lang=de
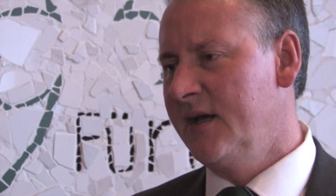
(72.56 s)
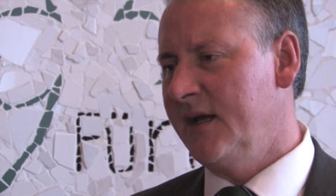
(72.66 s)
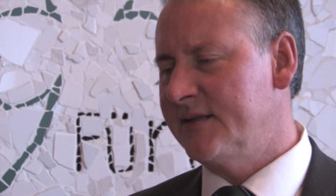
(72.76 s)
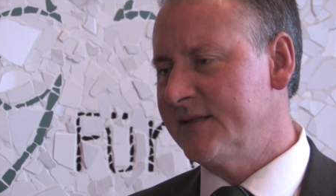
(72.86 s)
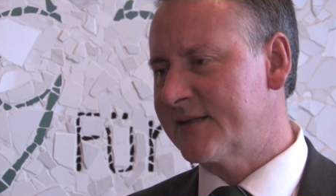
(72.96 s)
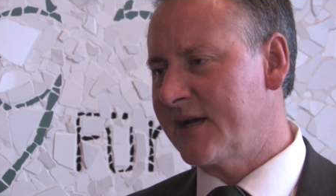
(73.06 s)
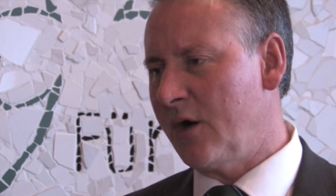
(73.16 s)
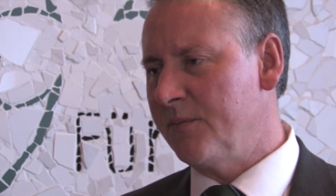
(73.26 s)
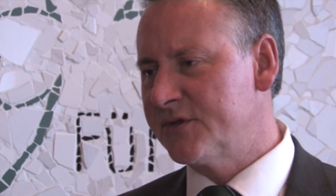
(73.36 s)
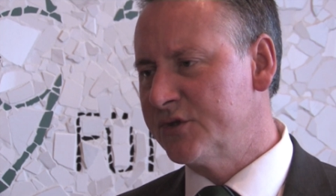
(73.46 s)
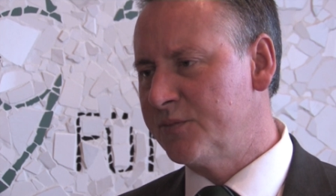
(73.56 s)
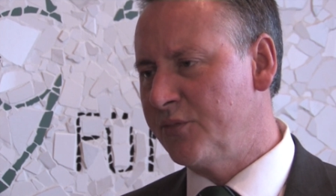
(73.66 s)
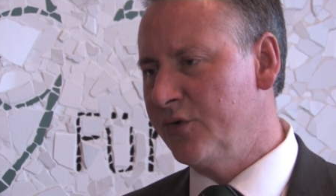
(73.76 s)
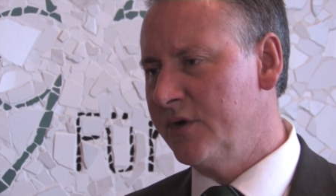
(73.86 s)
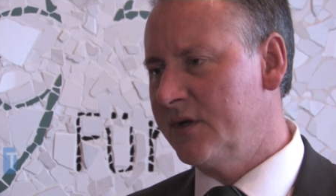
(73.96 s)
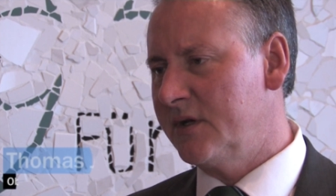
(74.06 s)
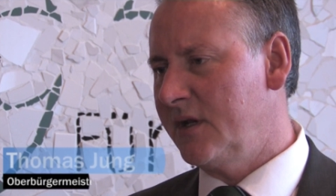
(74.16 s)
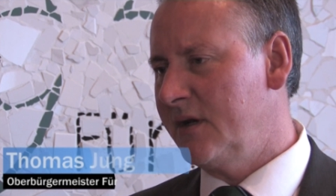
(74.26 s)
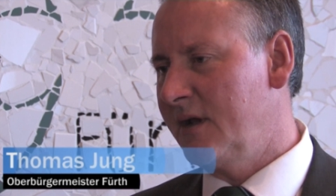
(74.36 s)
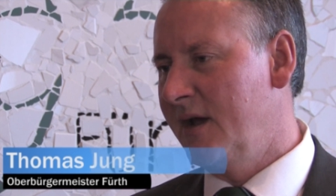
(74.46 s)
ist es kaum zu spüren,
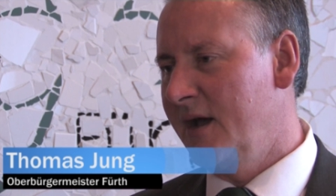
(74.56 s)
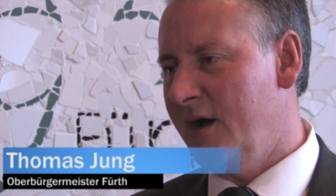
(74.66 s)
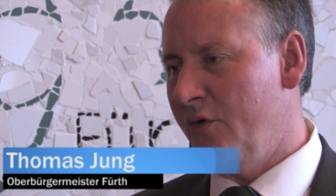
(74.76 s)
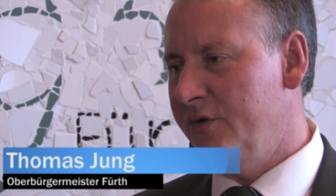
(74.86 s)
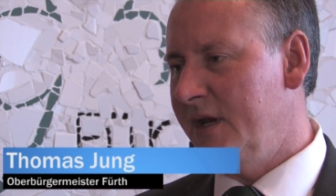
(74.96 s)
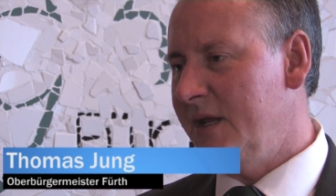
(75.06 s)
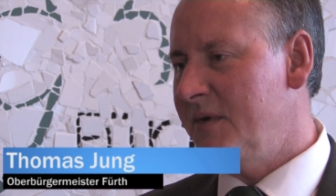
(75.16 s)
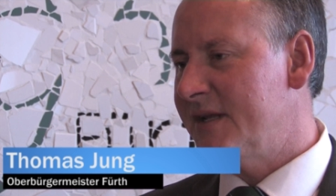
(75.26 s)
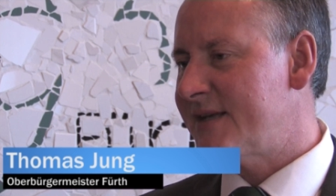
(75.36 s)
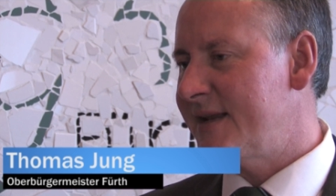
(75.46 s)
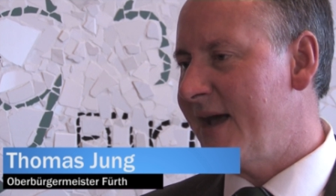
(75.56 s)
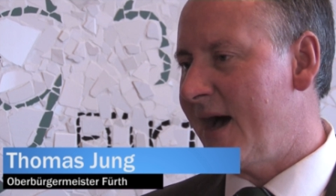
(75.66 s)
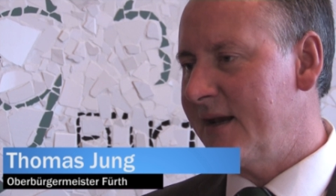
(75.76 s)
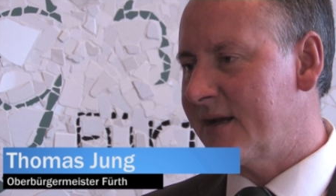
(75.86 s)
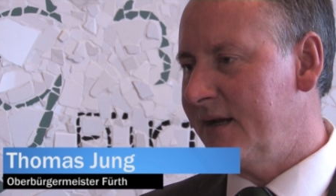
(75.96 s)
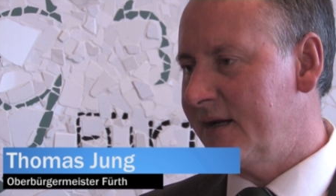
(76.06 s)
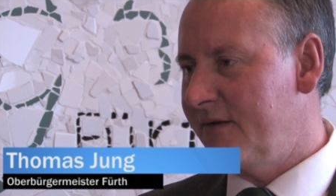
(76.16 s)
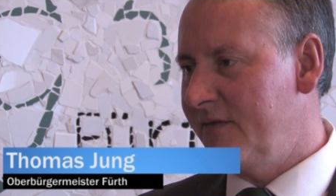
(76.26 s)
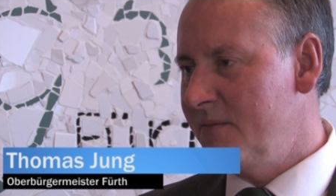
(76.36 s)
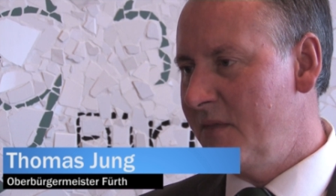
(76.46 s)
denn ein Unternehmen, das seit Jahren keinen
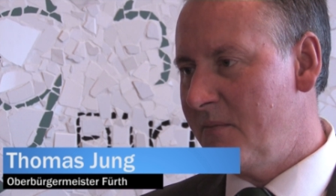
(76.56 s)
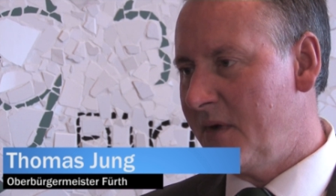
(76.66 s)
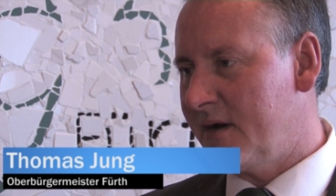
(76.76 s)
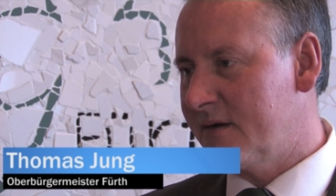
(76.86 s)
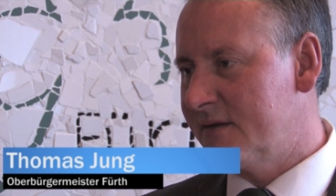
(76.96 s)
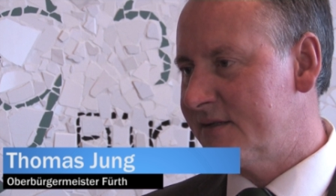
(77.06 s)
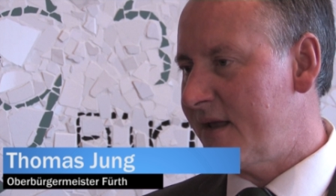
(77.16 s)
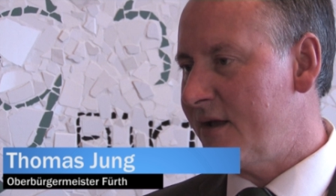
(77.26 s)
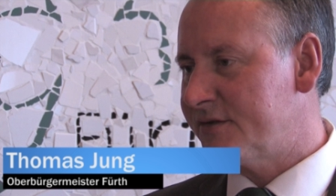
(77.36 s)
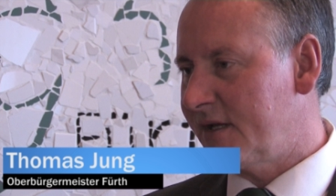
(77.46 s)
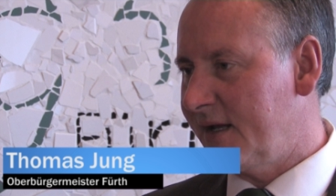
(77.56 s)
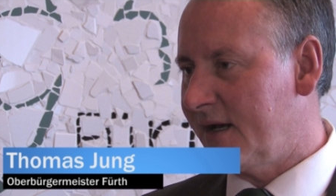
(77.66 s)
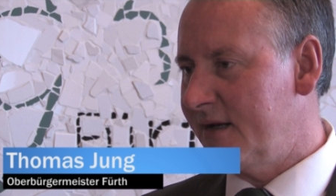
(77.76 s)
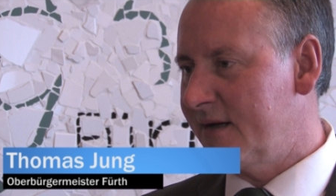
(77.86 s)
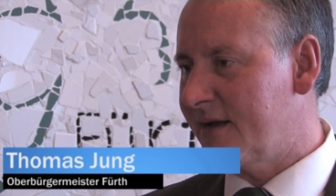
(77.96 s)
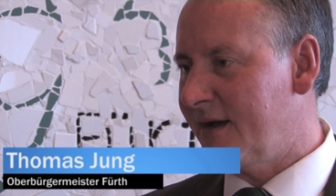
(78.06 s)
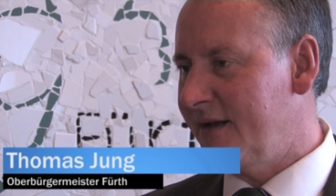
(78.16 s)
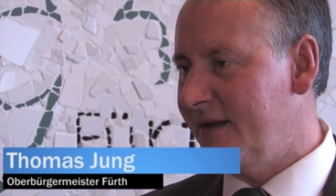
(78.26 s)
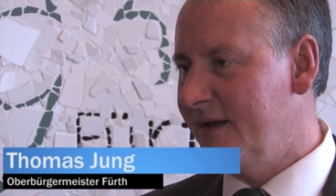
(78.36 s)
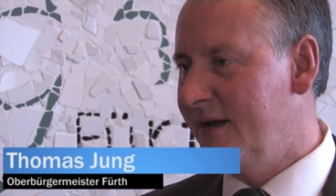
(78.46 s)
Gewinn mehr macht, zahlt auch seit Jahren
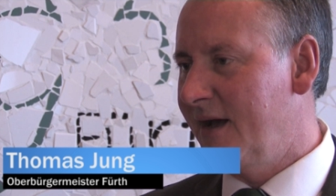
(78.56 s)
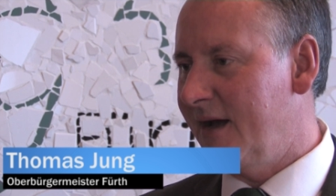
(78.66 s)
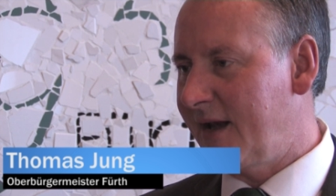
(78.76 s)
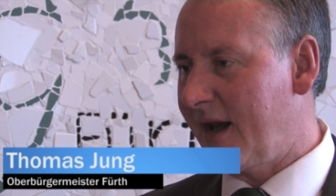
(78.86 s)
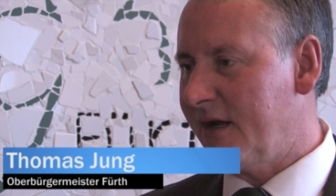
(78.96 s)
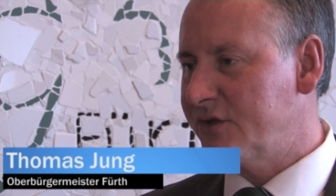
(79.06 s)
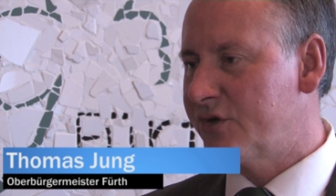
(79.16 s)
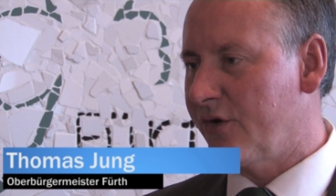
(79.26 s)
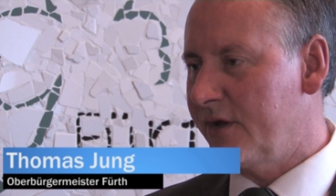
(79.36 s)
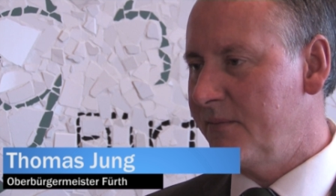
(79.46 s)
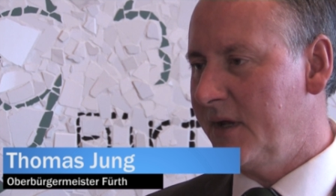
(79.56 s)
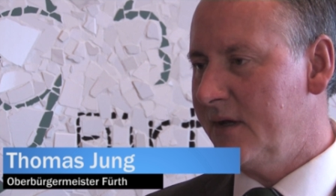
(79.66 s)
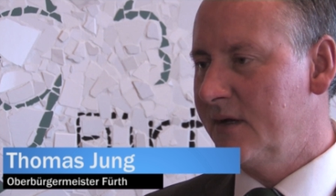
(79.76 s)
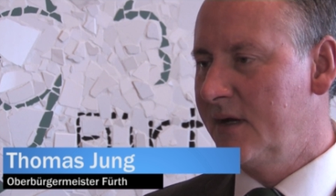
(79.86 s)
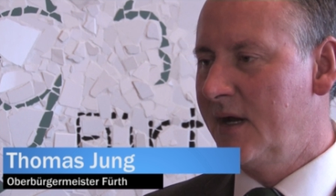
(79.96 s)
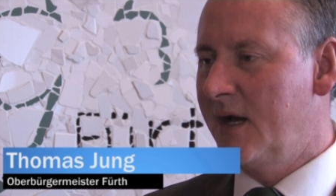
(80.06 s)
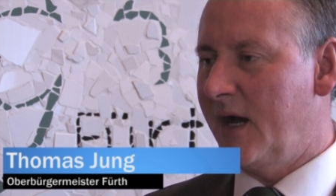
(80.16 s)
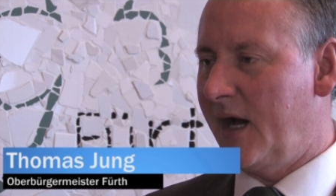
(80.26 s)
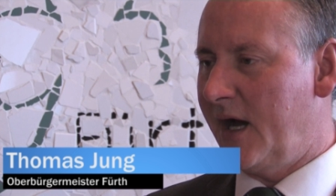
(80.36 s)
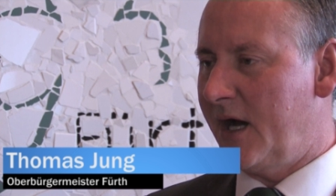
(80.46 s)
keine Ertragssteuern mehr.
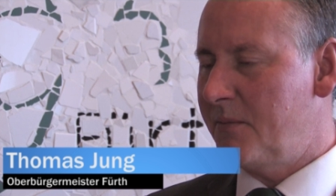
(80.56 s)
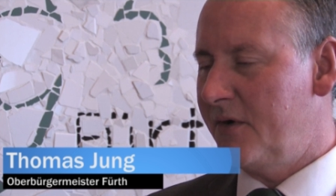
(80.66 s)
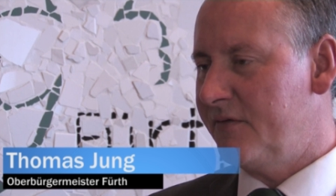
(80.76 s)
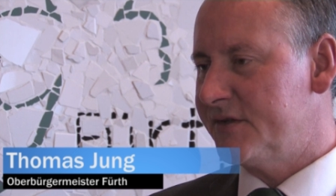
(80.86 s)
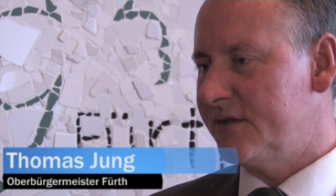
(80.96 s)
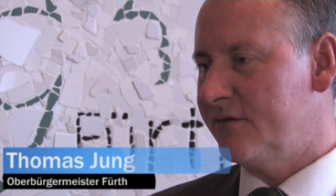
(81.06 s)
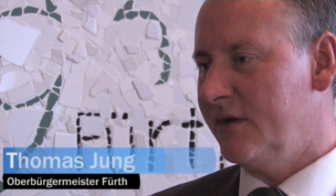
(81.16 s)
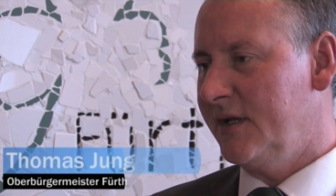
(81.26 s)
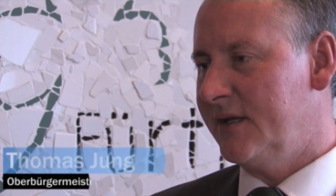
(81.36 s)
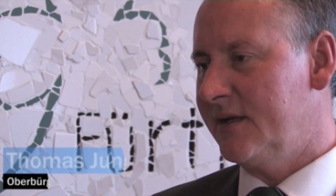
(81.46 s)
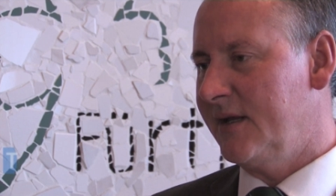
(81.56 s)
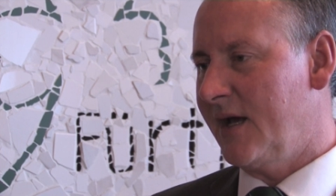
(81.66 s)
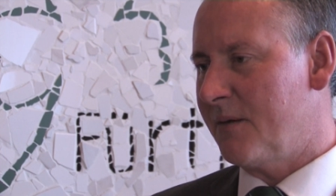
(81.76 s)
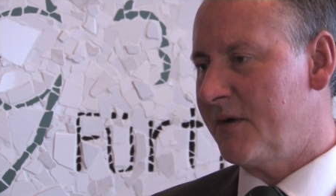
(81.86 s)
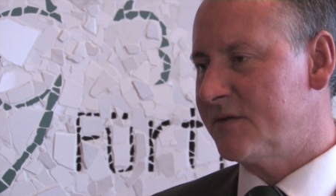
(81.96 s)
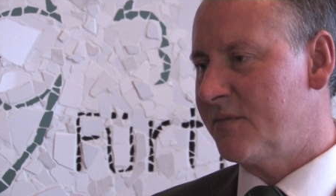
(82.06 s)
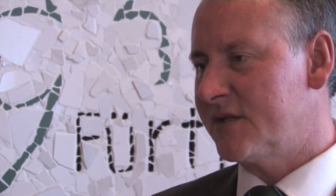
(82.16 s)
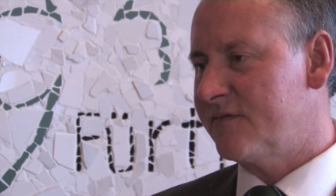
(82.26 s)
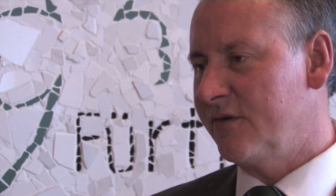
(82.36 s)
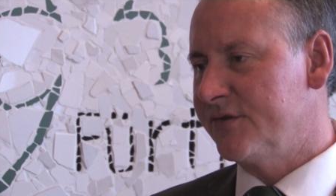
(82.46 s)
Aber was natürlich die
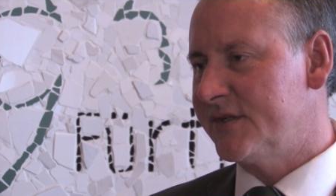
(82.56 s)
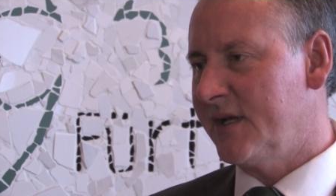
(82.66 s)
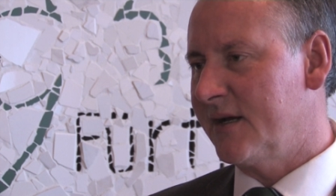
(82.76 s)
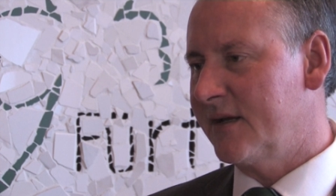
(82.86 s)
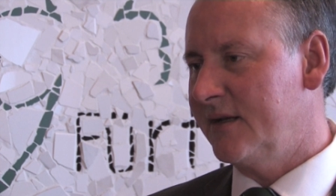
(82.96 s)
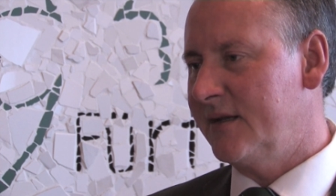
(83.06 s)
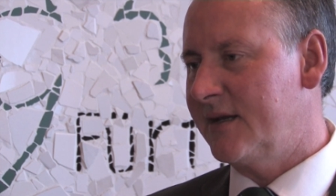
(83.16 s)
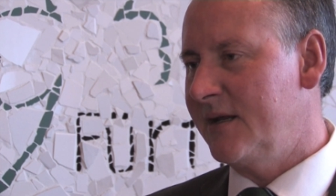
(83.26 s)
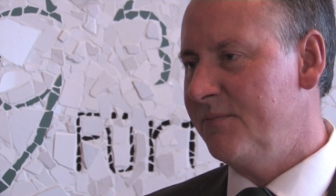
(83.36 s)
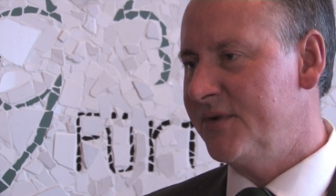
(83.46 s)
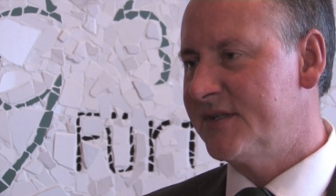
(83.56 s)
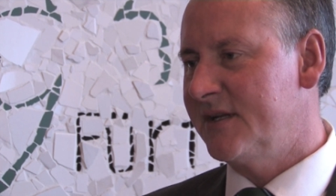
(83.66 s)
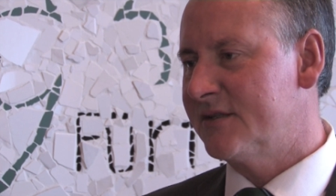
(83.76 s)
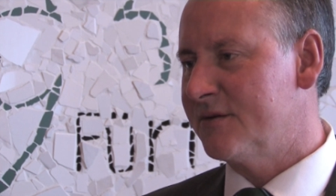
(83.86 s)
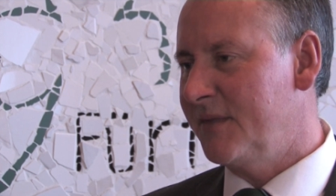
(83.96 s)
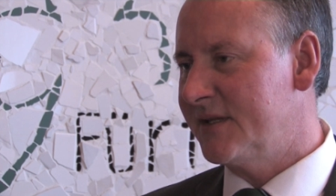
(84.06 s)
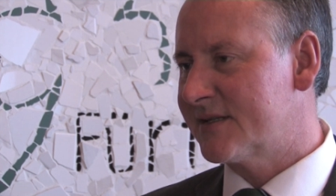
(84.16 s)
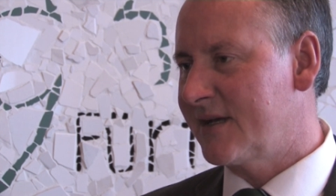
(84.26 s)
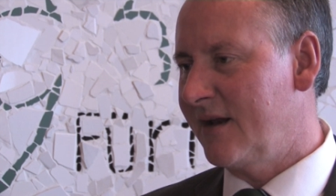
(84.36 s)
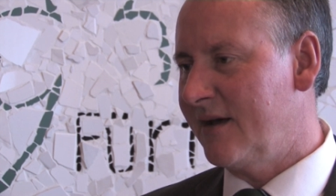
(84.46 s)
Arbeitsplatzverluste angeht, die gehen bis hin zum
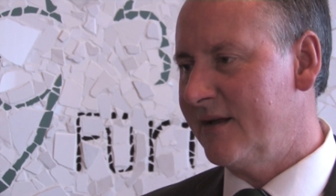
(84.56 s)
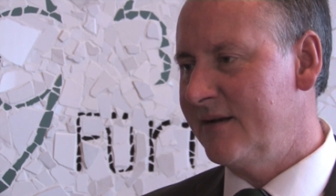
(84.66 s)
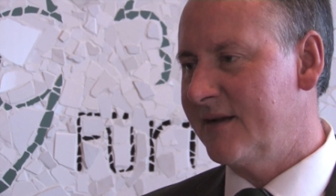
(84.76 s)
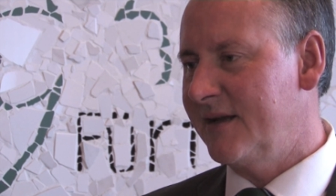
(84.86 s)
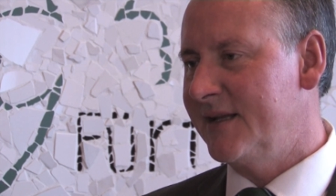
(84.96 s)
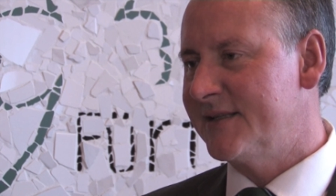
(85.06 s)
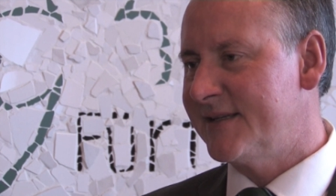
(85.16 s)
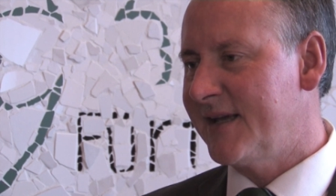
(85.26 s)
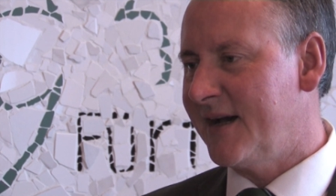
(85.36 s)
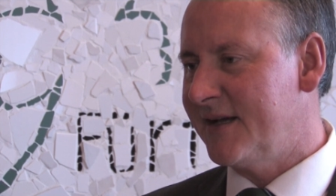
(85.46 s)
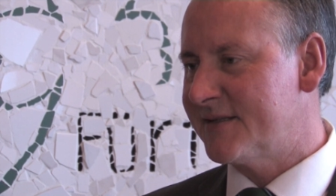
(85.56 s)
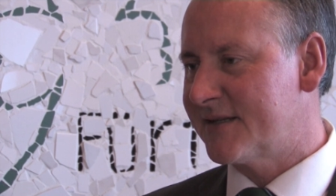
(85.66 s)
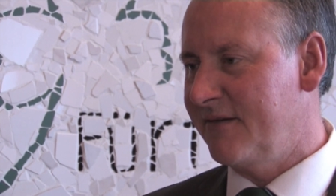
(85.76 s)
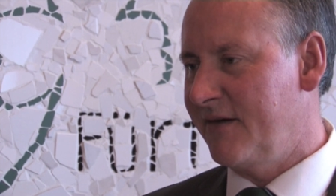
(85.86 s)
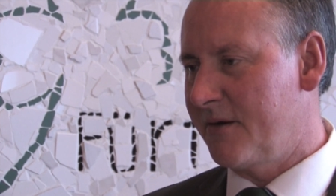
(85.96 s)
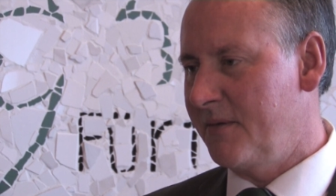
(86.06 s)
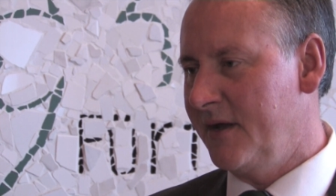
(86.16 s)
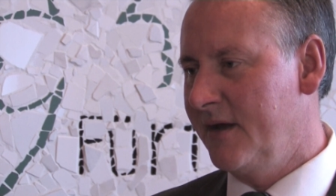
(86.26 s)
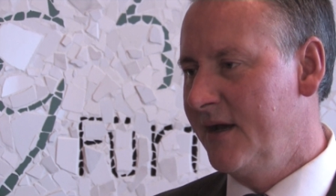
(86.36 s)
Metzgerladen, die gehen ins Sicherheitsgewerbe,